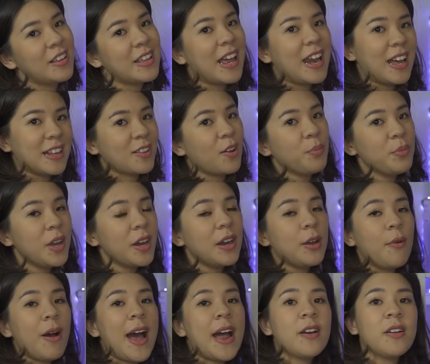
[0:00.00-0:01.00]
vậy là thống nhất
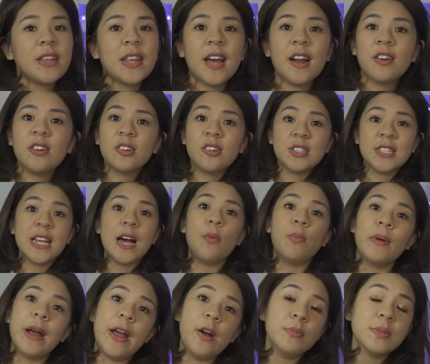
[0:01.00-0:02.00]
điều a rồi nha rồi
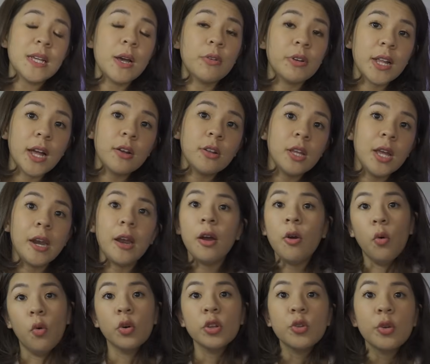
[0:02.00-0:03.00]
xong ngày hôm sau người ta có thể nói
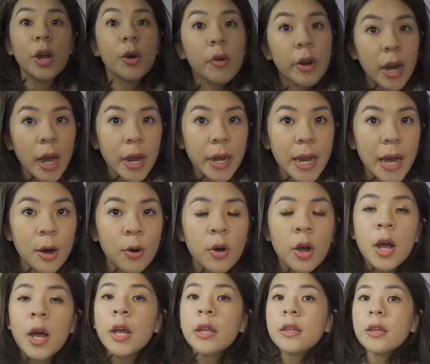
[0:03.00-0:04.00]
ủa tôi đâu có nói đâu
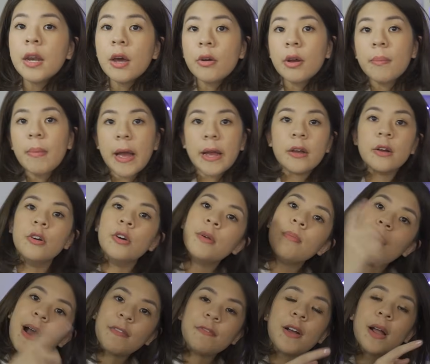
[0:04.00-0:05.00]
nhưng nếu các bạn gửi
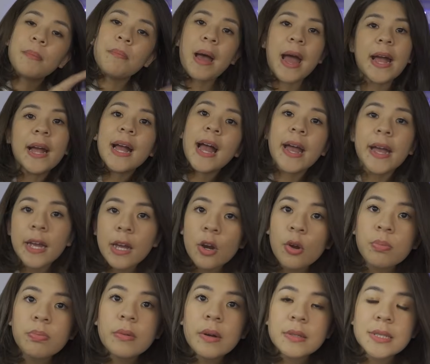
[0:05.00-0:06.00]
bằng văn bản ngay cái
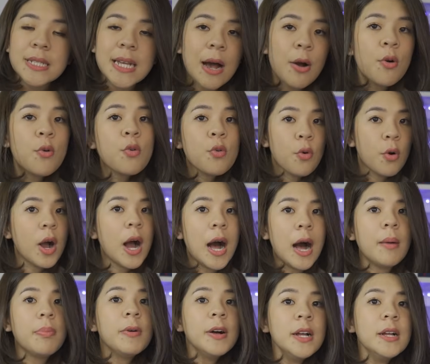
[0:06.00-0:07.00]
lúc sau cuộc
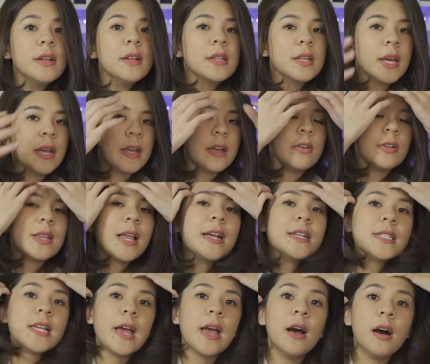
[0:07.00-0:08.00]
họp á thì người
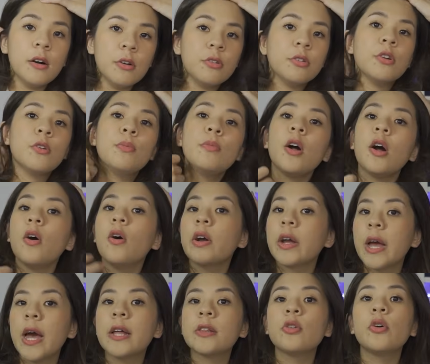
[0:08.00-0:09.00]
ta sẽ ừ đúng rồi
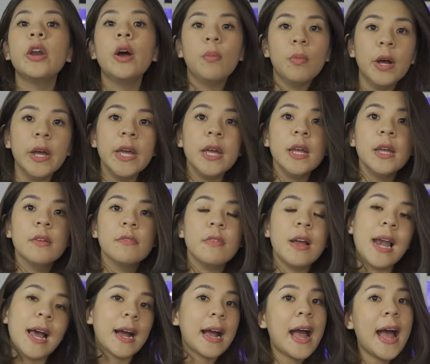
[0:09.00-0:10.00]
ok tôi đồng ý
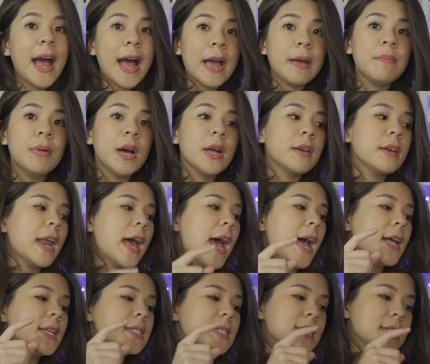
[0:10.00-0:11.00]
vậy là cả hai bên
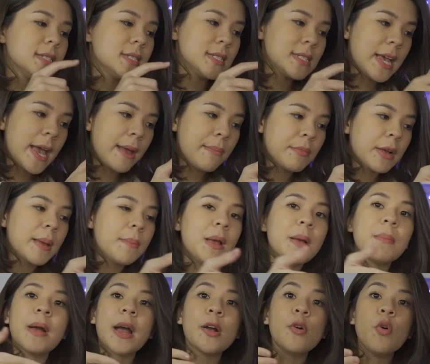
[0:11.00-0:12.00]
đã xem cái
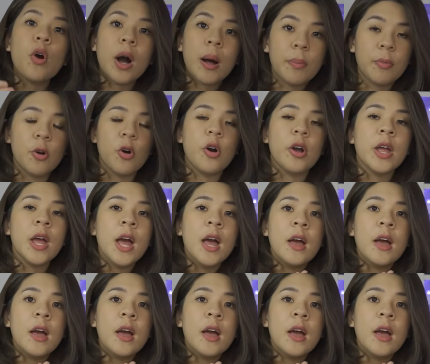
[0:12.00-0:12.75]
biên bản cuộc họp rồi